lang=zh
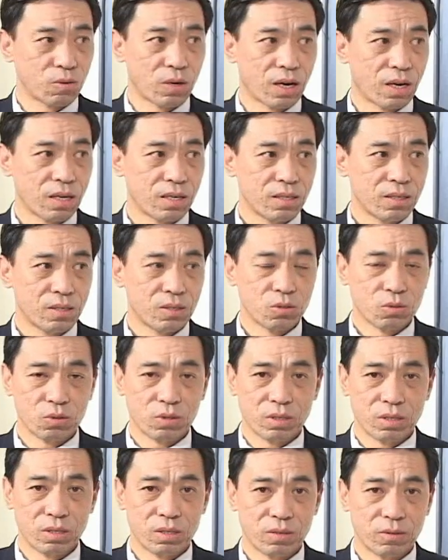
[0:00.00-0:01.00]
真话，
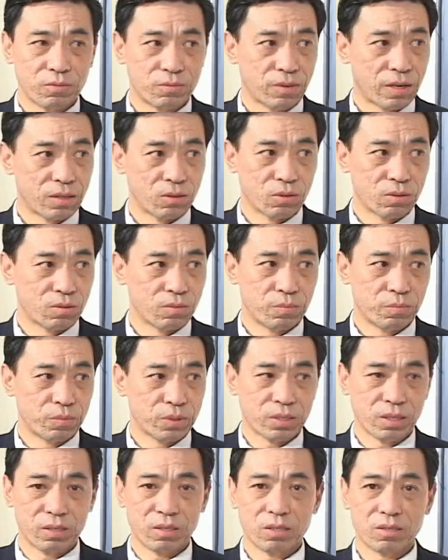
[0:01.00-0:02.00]
说反
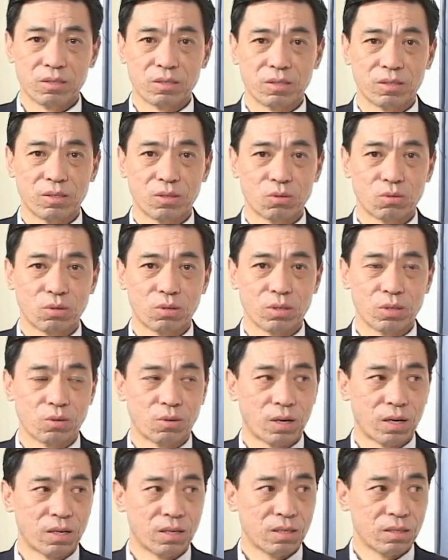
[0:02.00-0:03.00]
不承认自己的
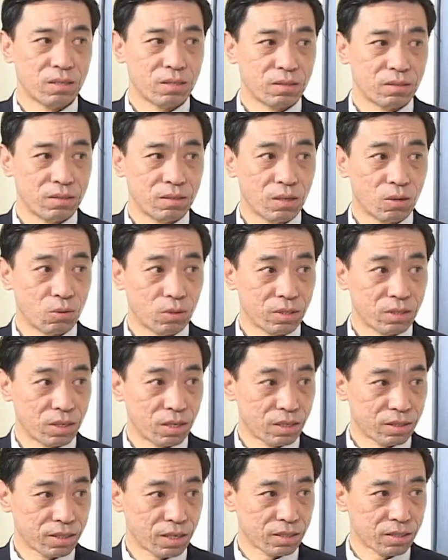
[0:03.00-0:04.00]
错的话，你也
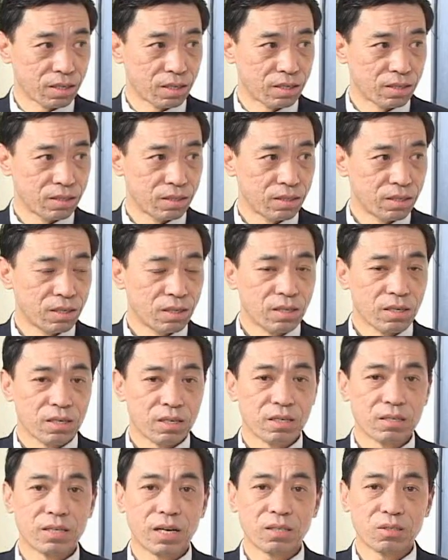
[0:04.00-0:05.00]
会这样下场。
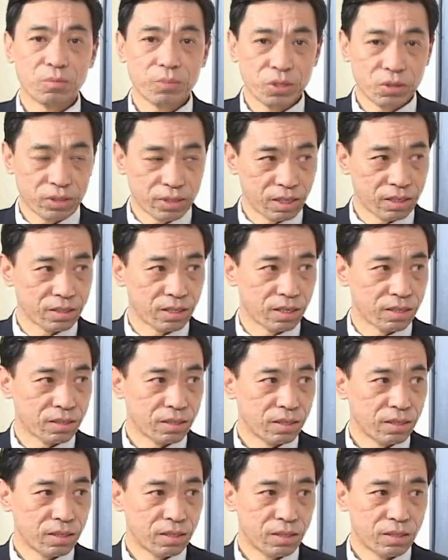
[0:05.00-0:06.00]
可是他就没有想
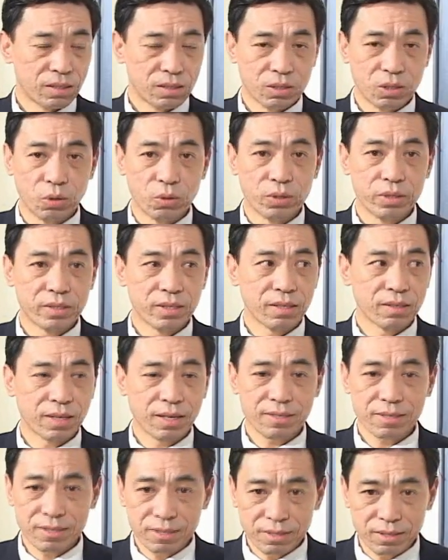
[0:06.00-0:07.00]
想，有一
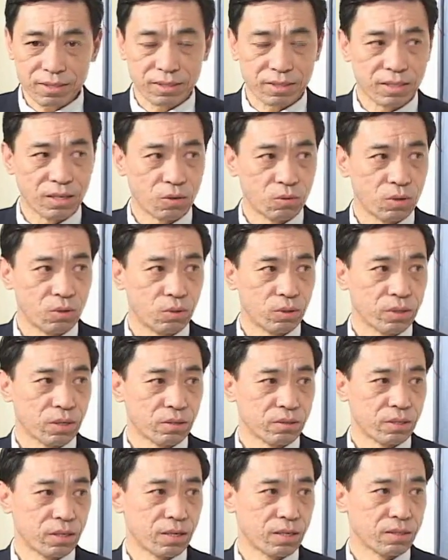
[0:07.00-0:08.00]
天他自己也会
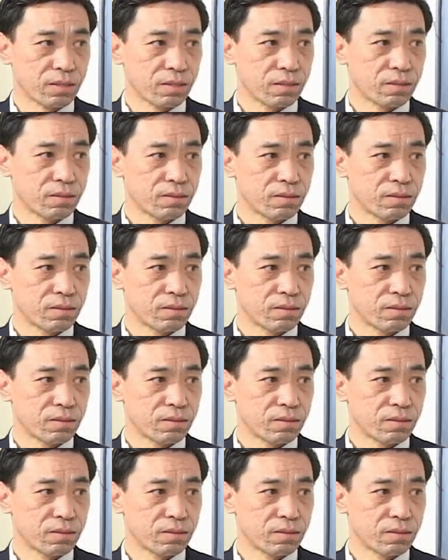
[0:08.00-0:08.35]
轮到这样。